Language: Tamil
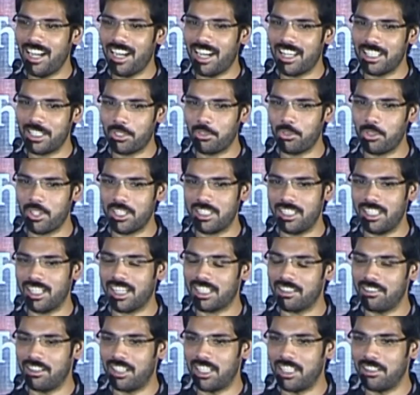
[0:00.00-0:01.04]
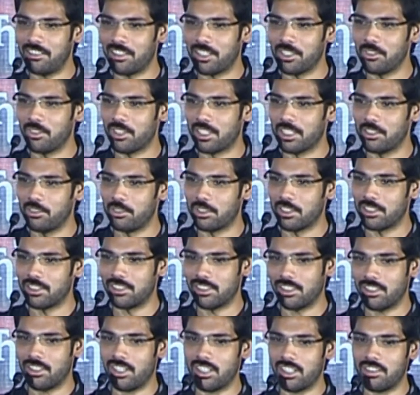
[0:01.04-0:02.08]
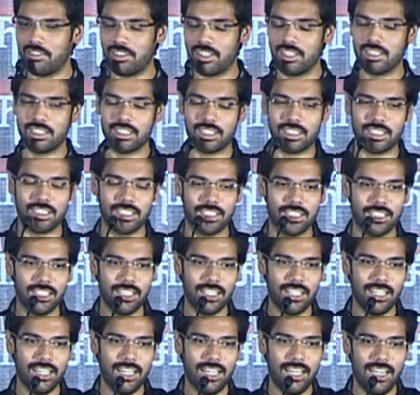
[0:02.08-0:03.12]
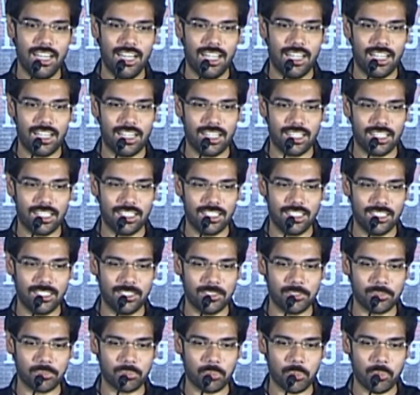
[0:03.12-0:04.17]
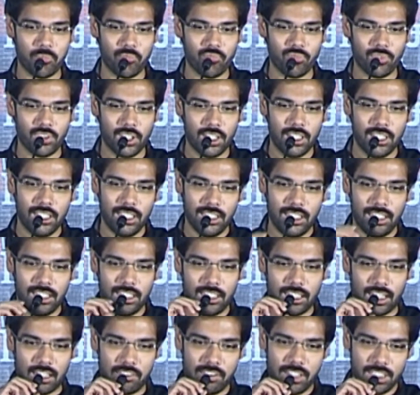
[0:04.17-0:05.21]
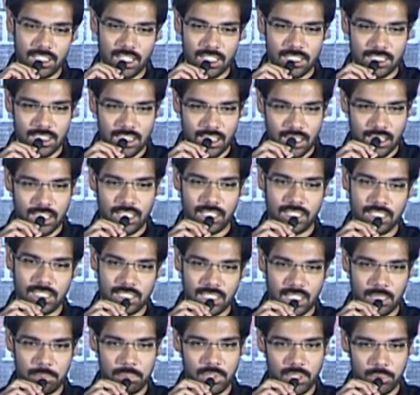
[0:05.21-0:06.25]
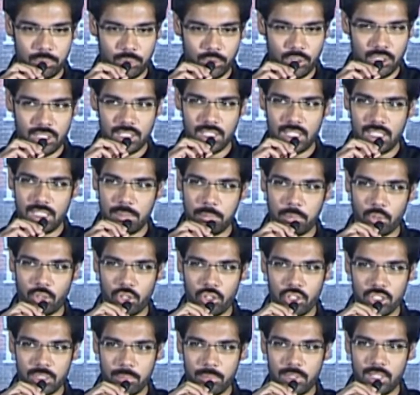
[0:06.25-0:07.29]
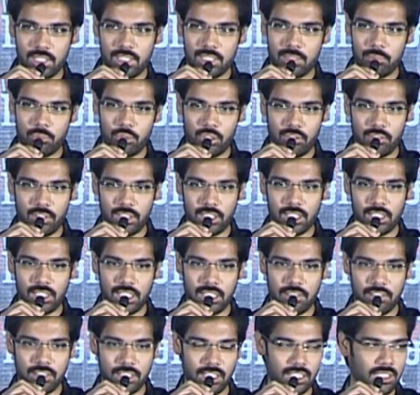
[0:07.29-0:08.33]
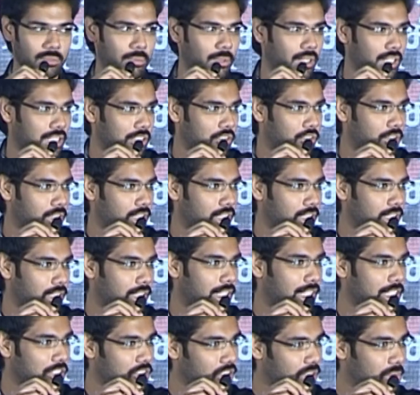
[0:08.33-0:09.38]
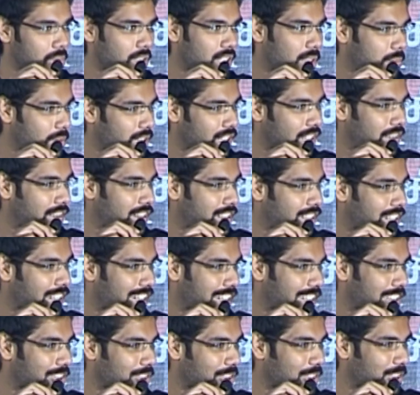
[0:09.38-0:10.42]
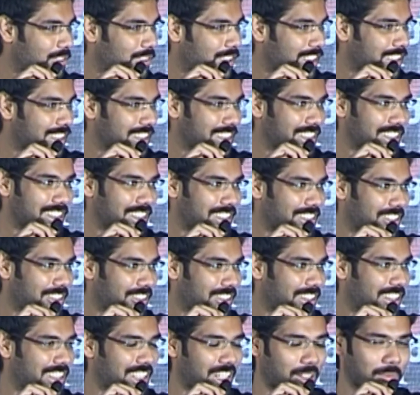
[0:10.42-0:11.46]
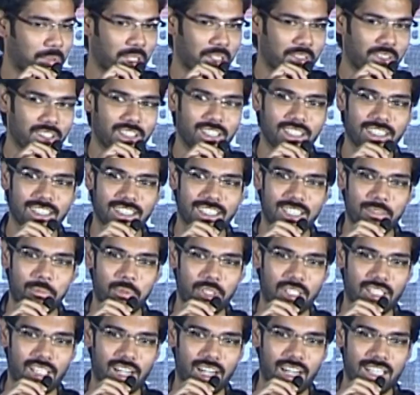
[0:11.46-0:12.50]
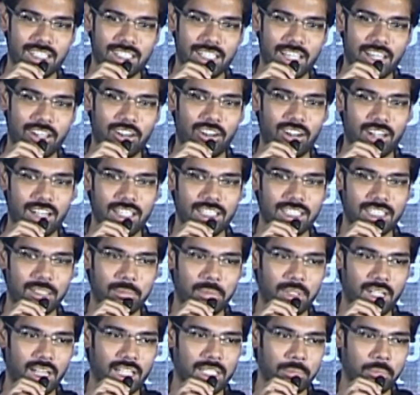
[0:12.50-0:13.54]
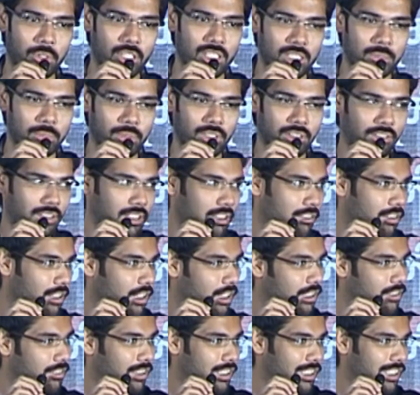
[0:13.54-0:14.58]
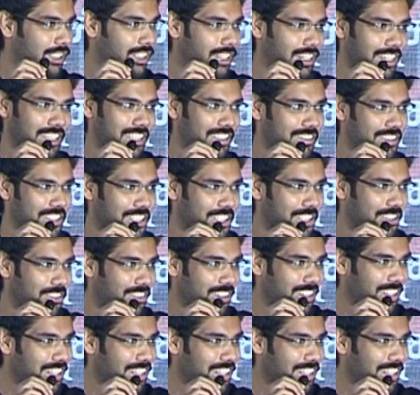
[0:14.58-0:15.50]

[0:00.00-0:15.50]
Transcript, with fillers: அது கூடி சீக்கிரம் வெளியே வருங்கிற ஒரு கான்ஃபிடன்ஸ் இருக்குது அண்ட் ரவீந்தர் சாருக்கு இந்த ஸ்கிரிப்ட் பிடிச்சி இதை ப்ரொடியூஸ் பண்ணதுக்கு முன் வந்ததே வந்து இந்த படத்துக்கு கிடைச்ச ஒரு மிகப்பெரிய வெற்றி நான் சொல்லுவேன் ஸோ இதுக்கப்புறம் வந்து இந்த படம் ரிலீஸ் ஆகி ஆடியன்ஸ் எப்படி ரெஸ்பான்ஸ் பண்ணுவாங்கிறது வந்து அடுத்த விஷயம்